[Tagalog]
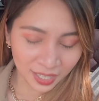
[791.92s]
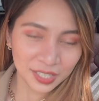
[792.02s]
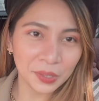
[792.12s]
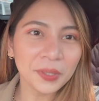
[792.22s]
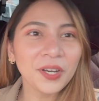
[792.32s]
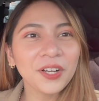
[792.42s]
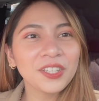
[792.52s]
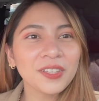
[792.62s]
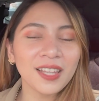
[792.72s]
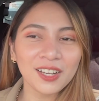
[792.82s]
So
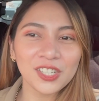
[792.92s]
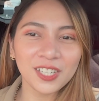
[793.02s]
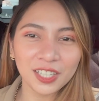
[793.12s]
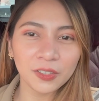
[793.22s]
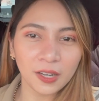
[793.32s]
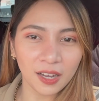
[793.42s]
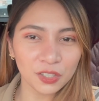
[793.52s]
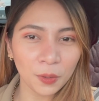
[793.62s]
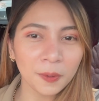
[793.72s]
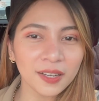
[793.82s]
yun, yun lang, share ko
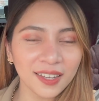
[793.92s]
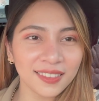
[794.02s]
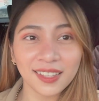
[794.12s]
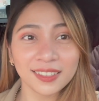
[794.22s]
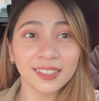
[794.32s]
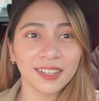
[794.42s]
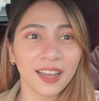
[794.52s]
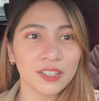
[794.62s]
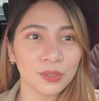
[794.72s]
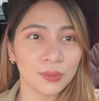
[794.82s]
lang. Sobrang ganda
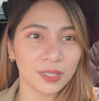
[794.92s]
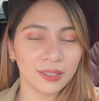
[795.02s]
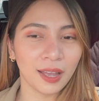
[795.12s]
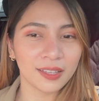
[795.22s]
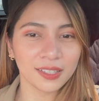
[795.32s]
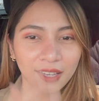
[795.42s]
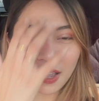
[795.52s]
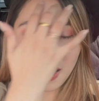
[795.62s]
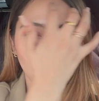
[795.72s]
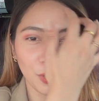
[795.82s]
talaga in sulit guys.
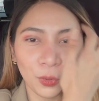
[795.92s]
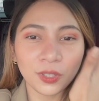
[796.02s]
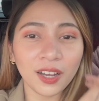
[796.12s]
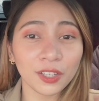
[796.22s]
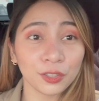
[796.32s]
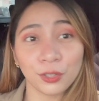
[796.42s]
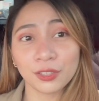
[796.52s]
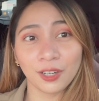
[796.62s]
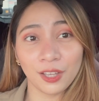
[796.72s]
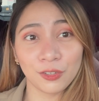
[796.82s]
Kaya go na kayo
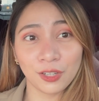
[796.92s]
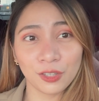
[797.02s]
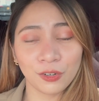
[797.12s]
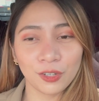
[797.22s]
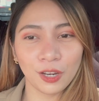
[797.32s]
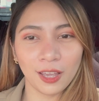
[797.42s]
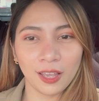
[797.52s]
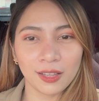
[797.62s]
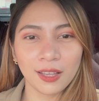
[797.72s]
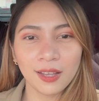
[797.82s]
doon, try nyo na doon.
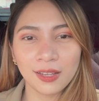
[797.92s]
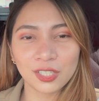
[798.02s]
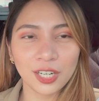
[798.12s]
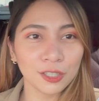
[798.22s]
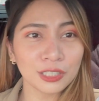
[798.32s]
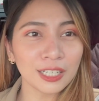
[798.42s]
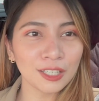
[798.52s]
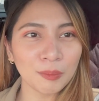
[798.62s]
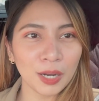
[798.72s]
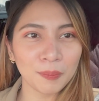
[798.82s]
And share ko na
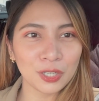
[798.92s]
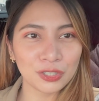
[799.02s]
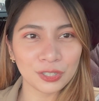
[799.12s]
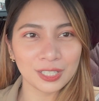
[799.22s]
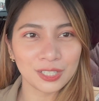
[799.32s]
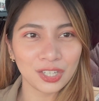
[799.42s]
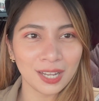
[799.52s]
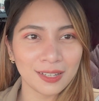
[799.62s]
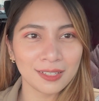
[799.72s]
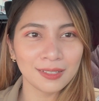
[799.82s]
lang yung mga pictures
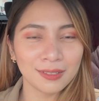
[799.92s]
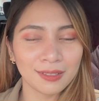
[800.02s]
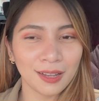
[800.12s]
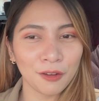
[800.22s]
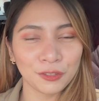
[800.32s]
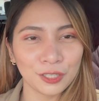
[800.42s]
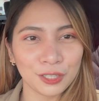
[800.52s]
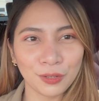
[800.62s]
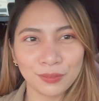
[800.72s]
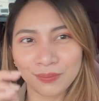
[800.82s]
dyan after
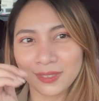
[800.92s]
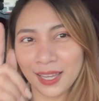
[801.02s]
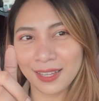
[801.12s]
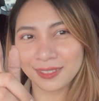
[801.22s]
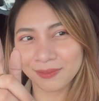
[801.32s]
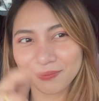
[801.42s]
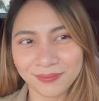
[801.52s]
nito. Yan.